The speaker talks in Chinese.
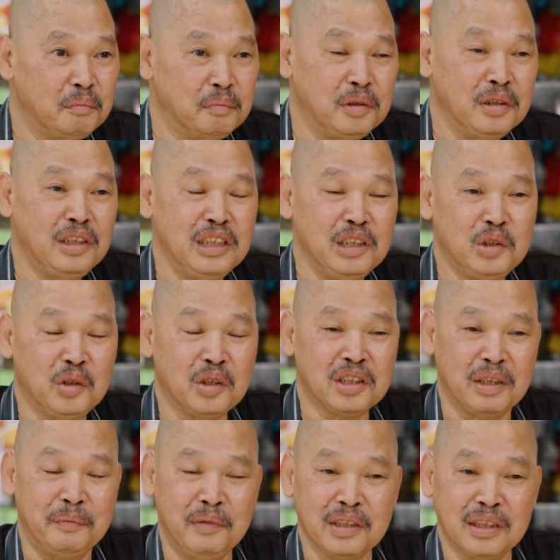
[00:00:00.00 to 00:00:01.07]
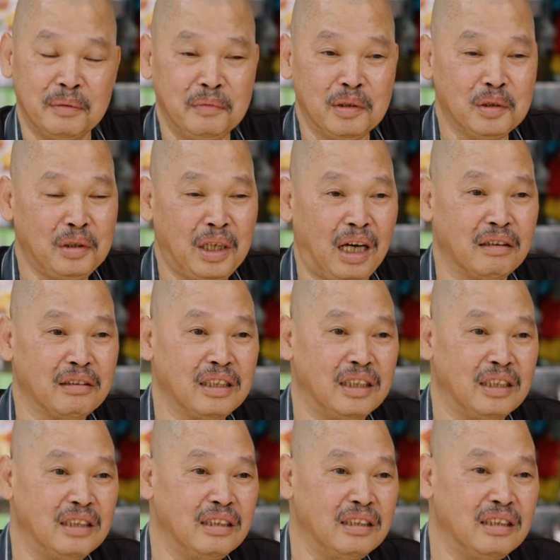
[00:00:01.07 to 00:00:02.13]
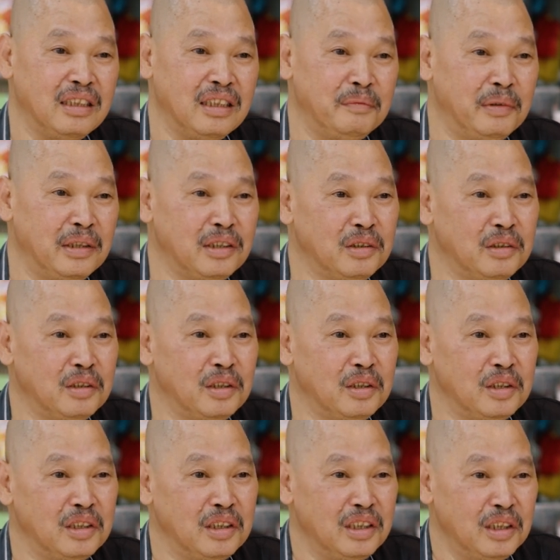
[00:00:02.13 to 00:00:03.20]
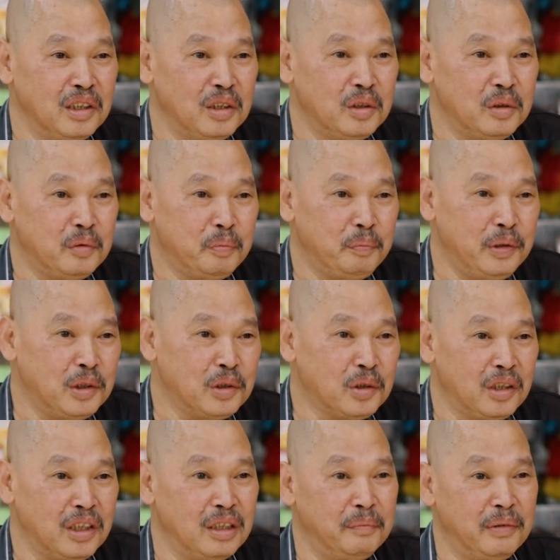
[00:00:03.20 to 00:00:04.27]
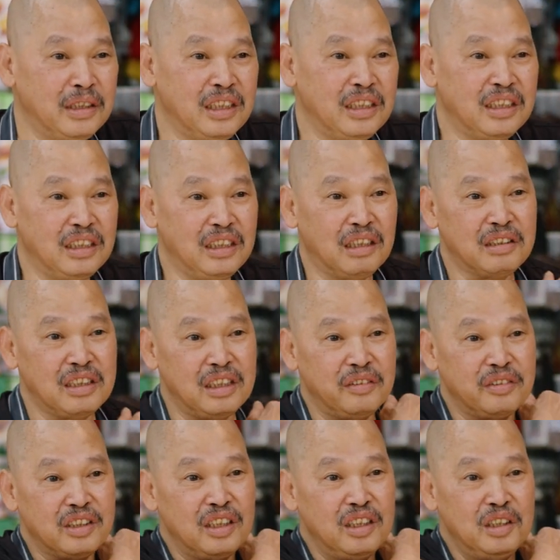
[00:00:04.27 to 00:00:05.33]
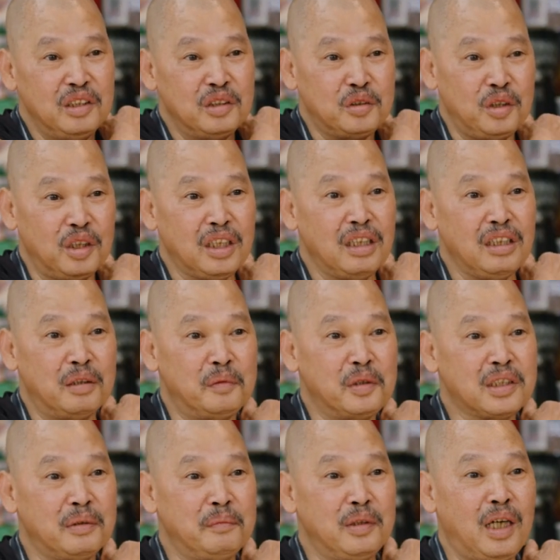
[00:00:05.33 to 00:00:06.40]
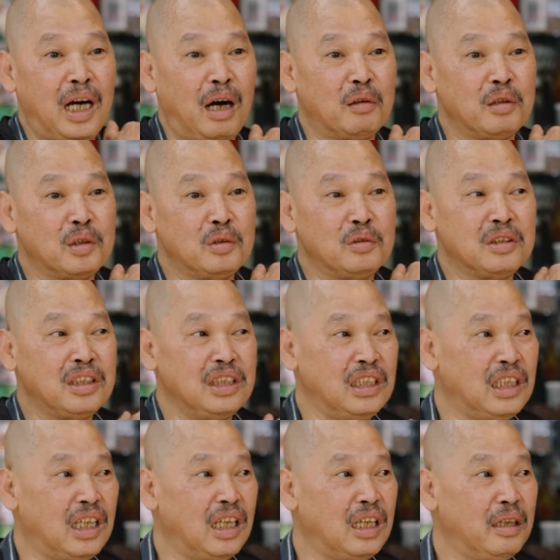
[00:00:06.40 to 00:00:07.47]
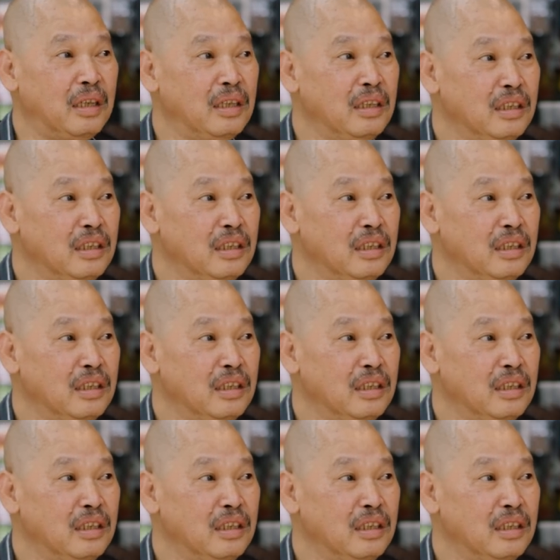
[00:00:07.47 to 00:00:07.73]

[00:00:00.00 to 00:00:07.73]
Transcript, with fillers: 不一定做什么什么都好的，你们就比如说你们自己要学学到有个什么好的东西啊，